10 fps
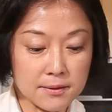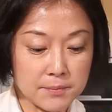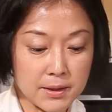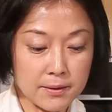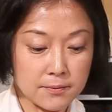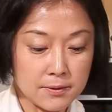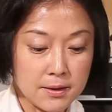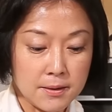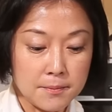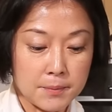里面，
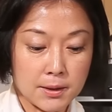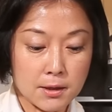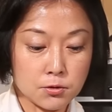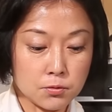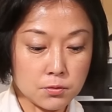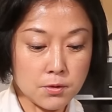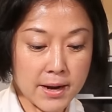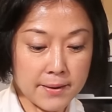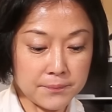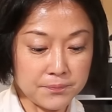把它煮
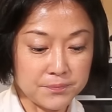软。